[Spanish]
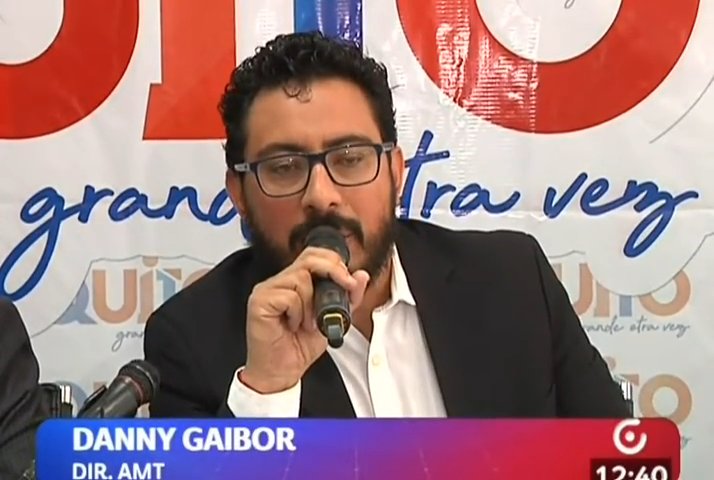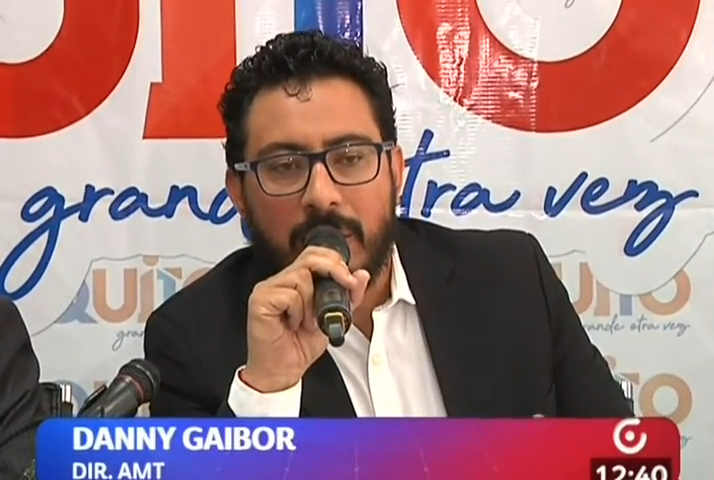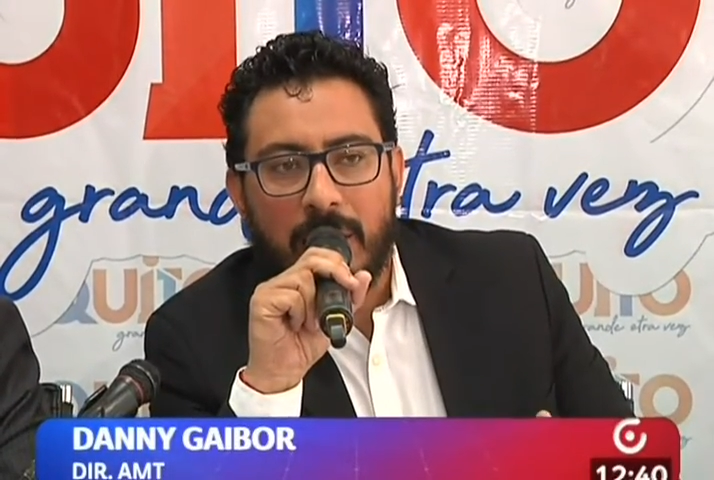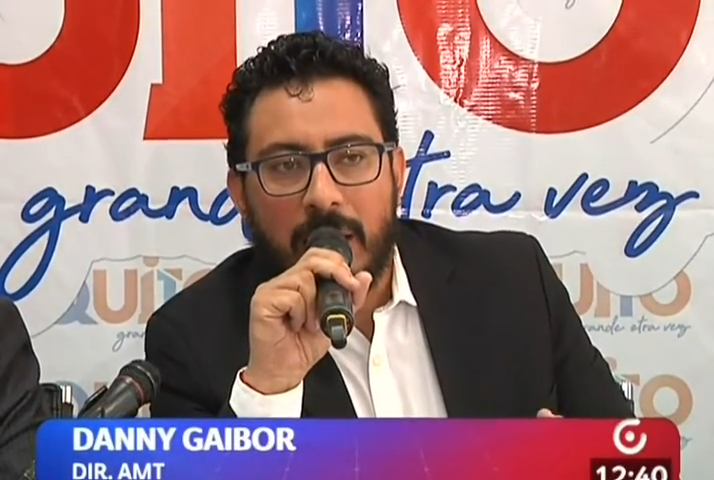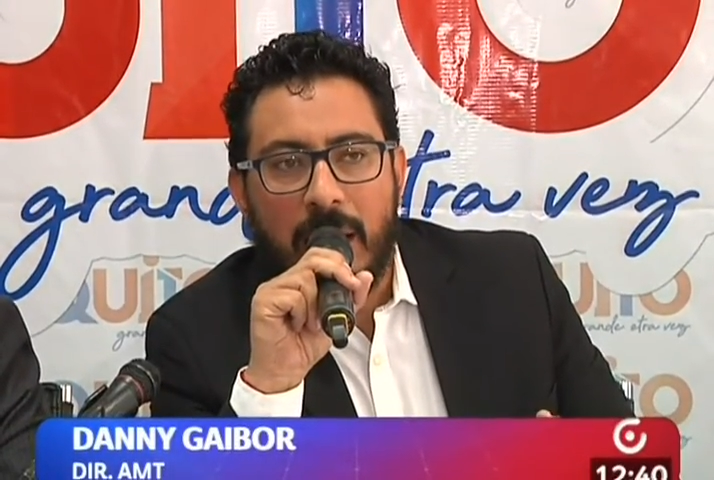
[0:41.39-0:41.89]

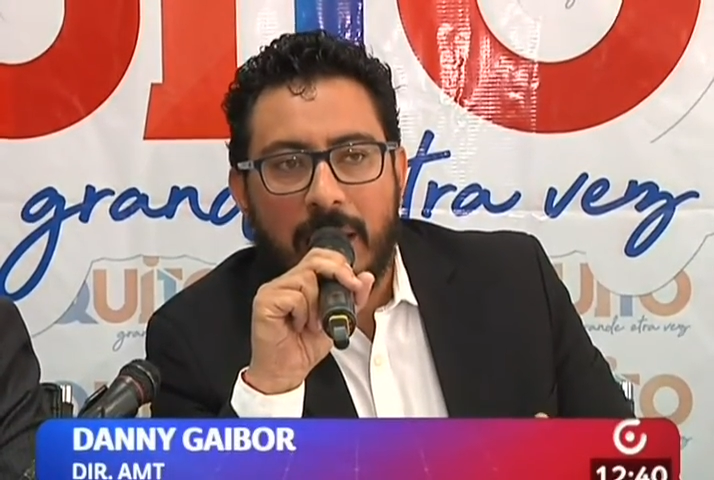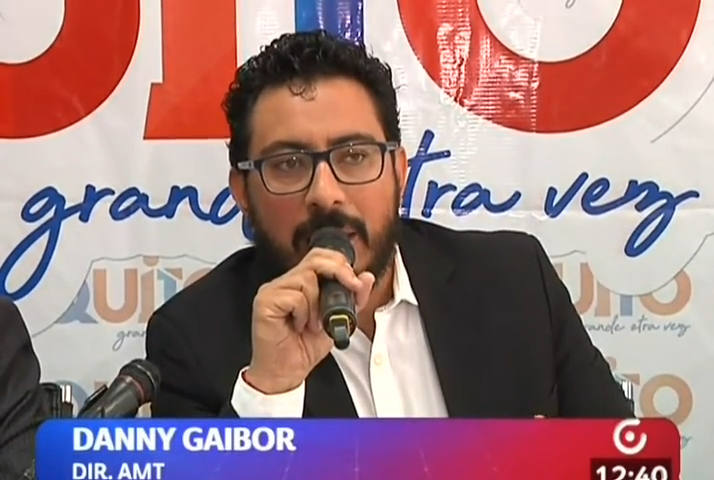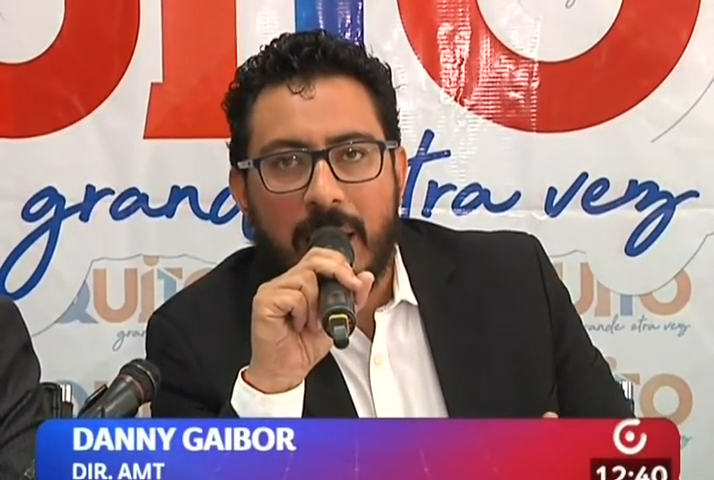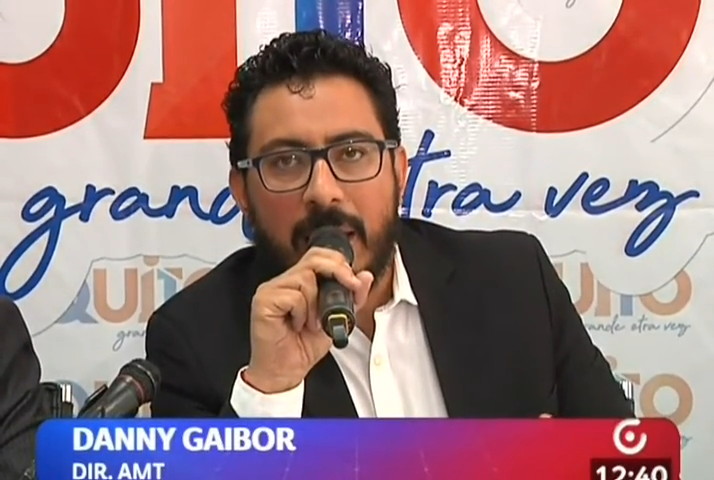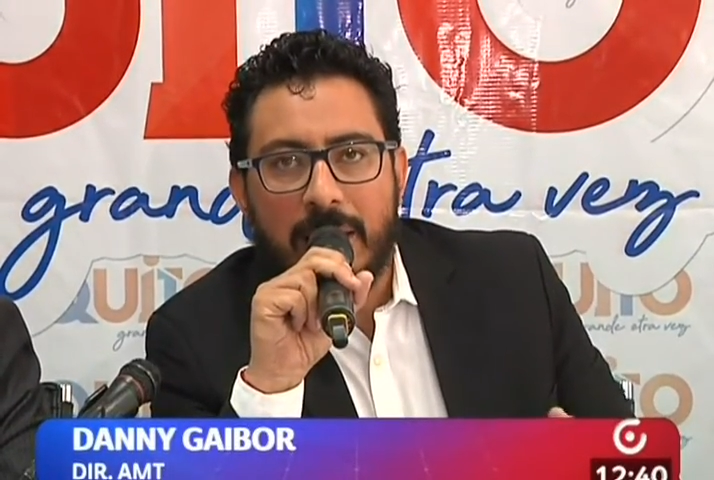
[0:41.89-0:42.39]
eh, la
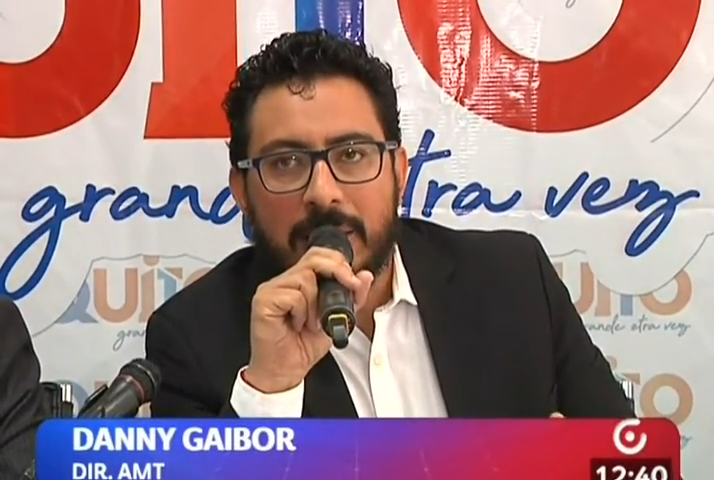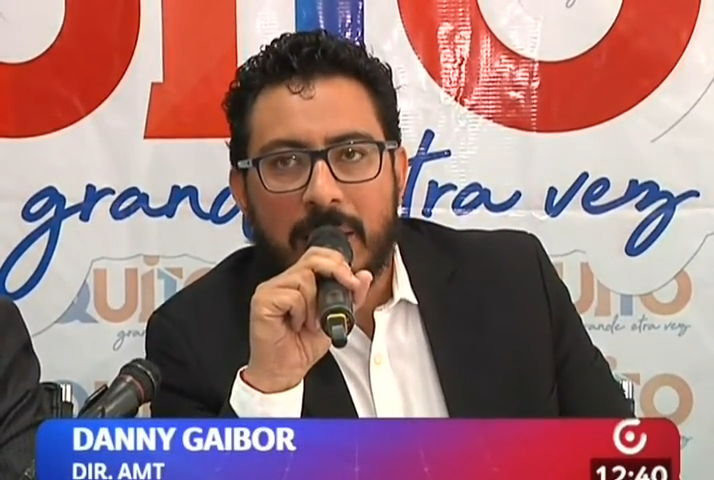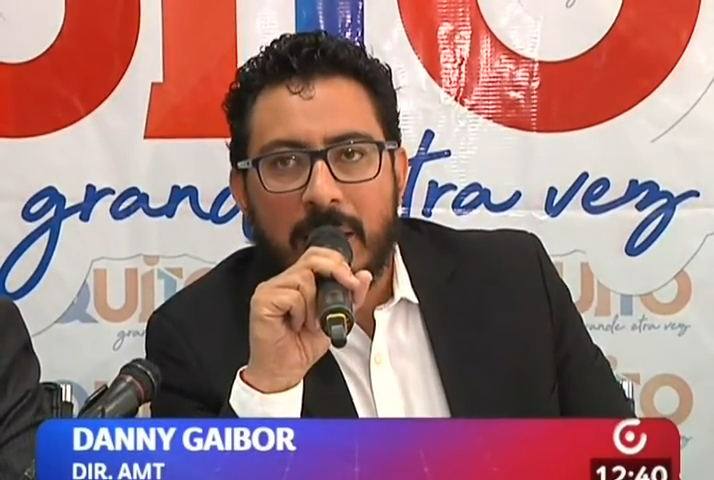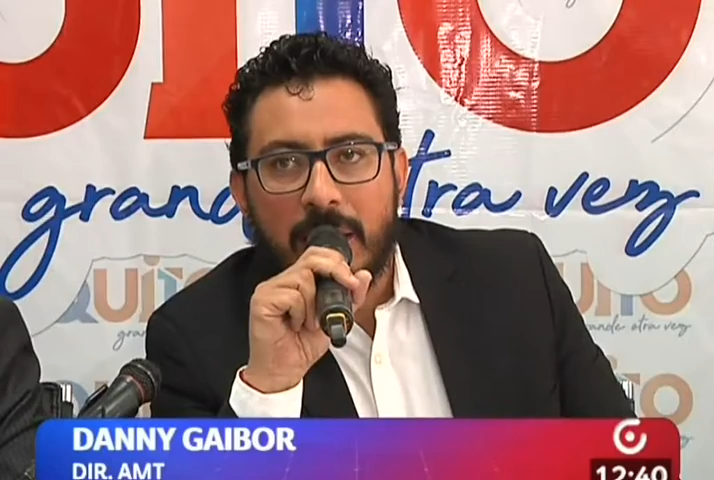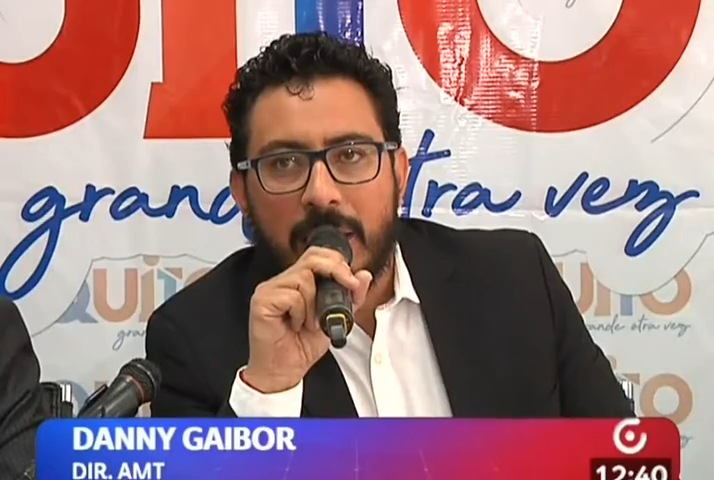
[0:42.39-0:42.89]
idea
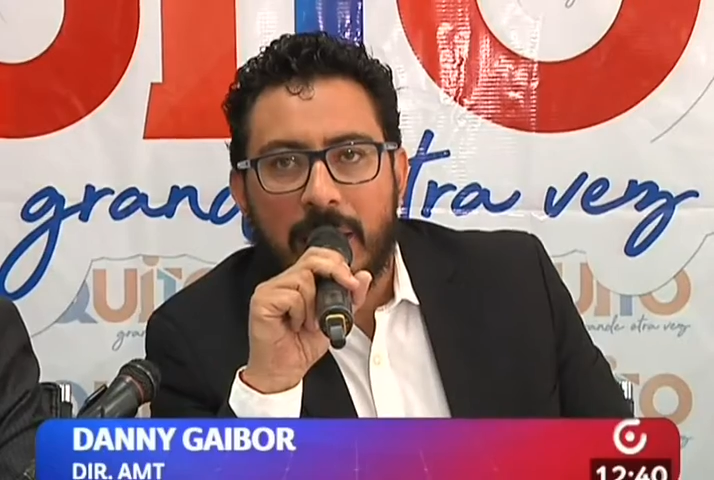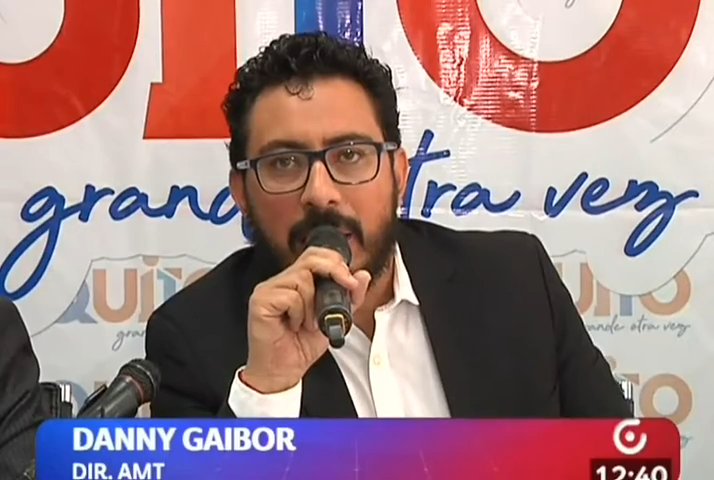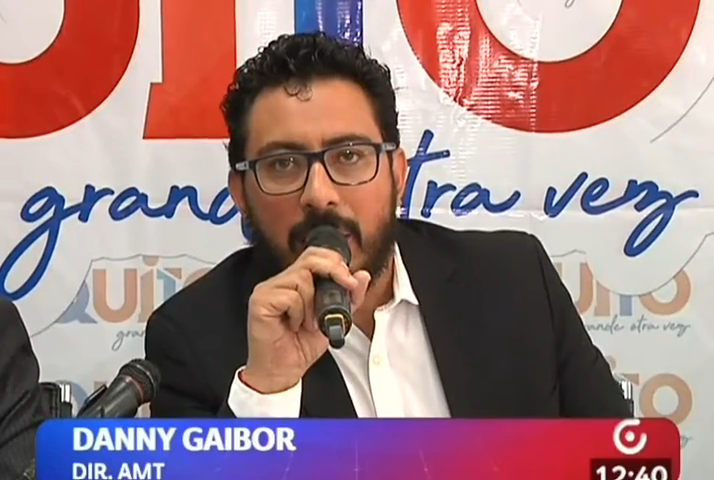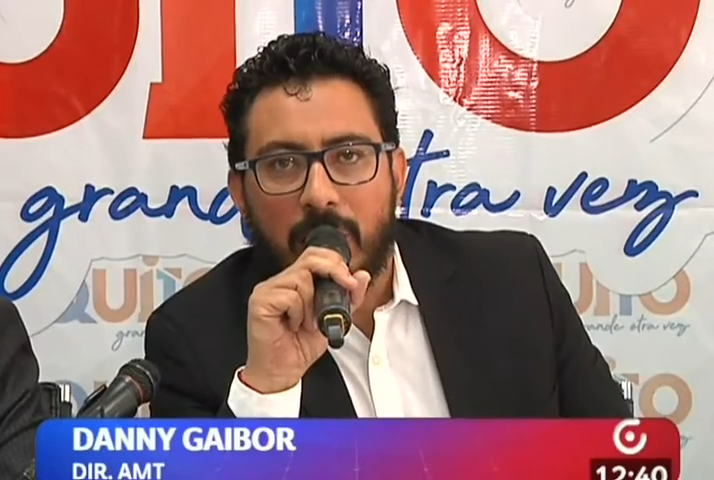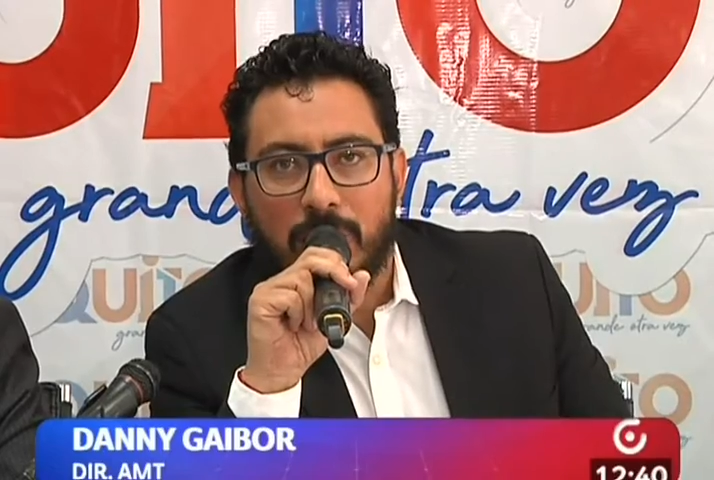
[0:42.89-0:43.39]
es
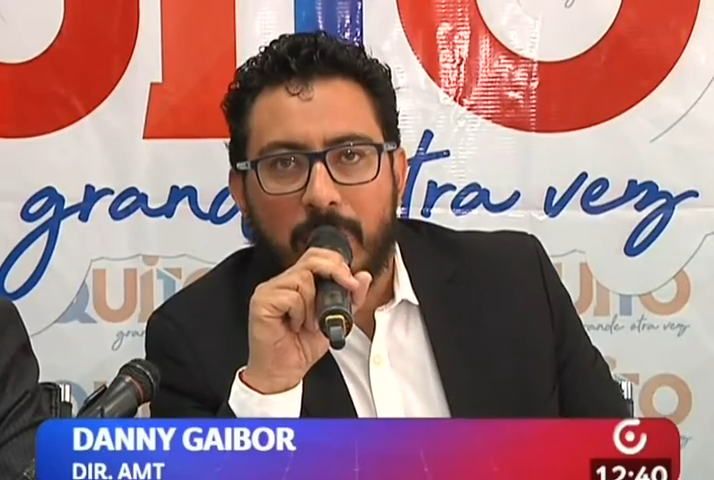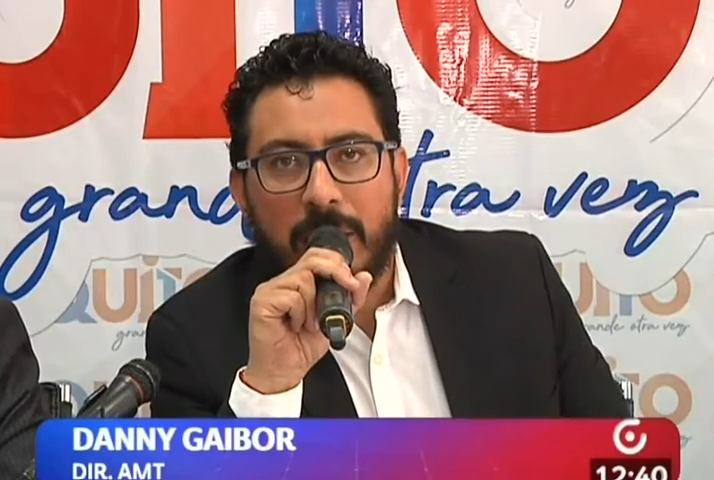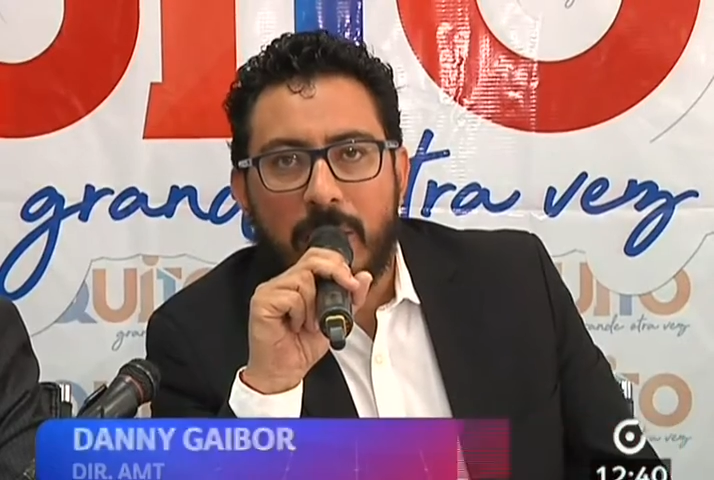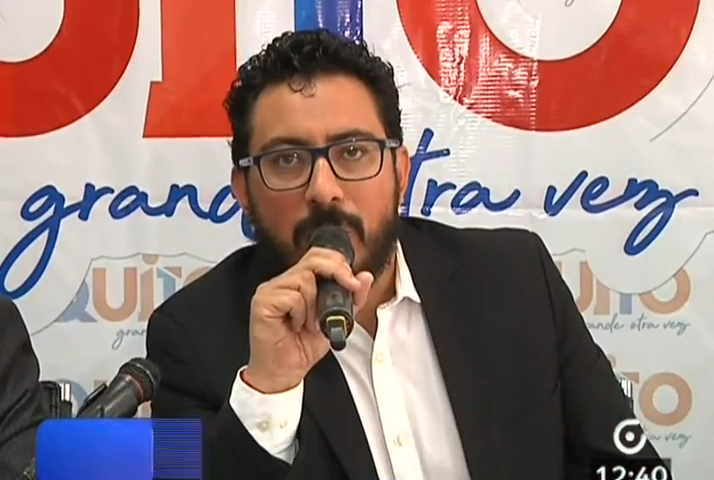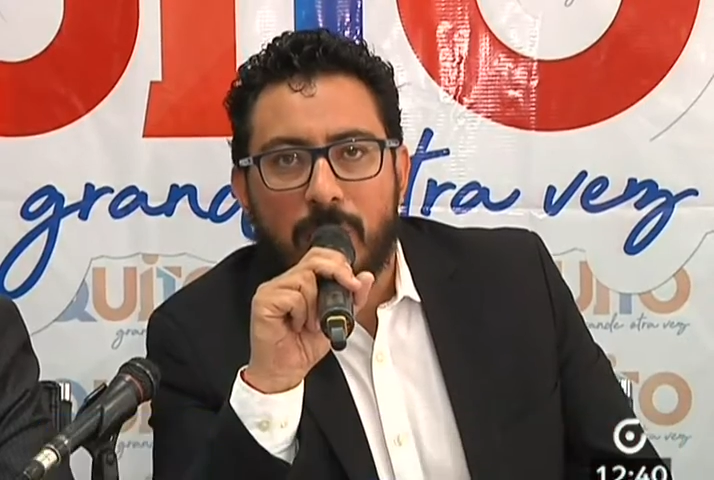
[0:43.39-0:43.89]
que los
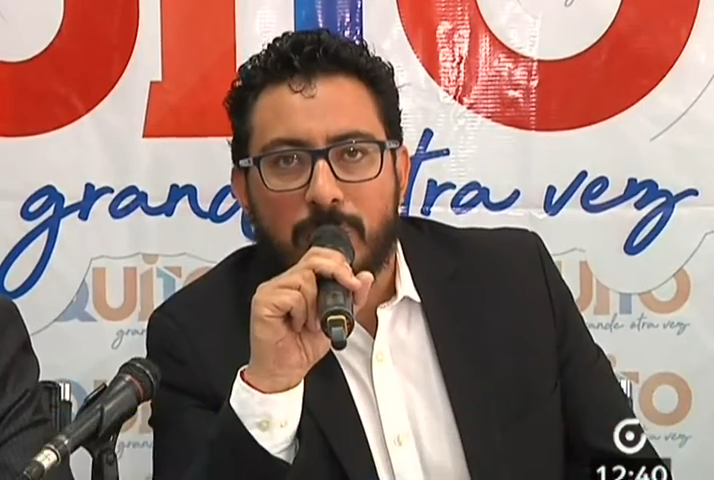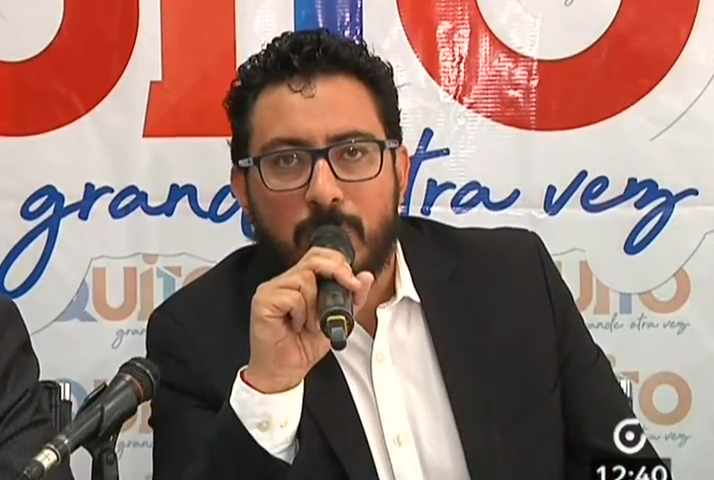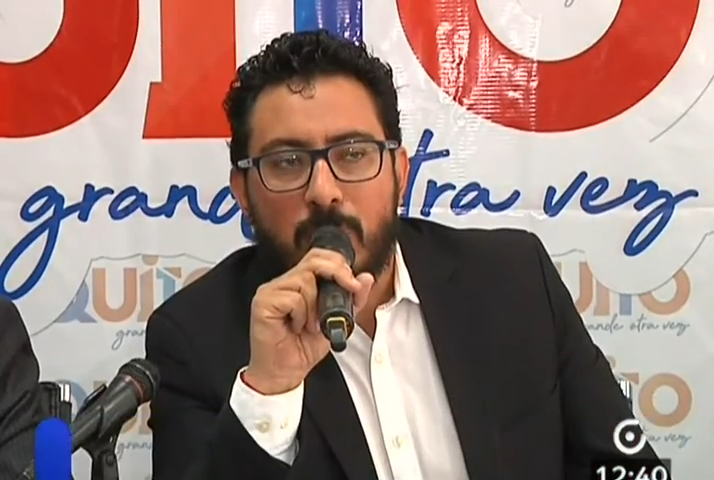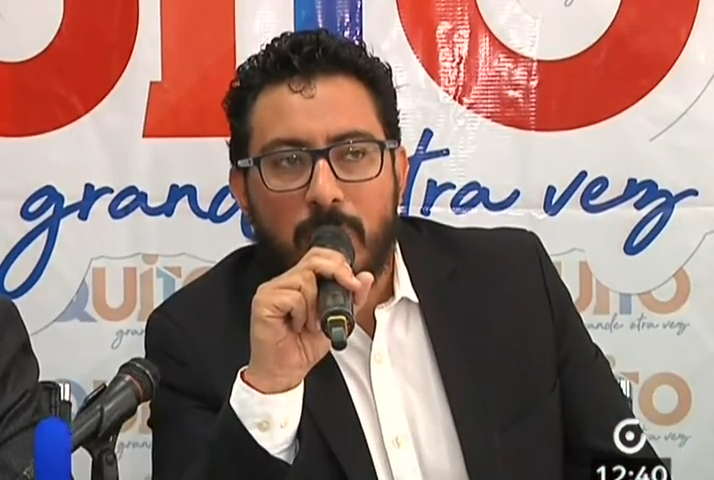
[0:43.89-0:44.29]
vehículos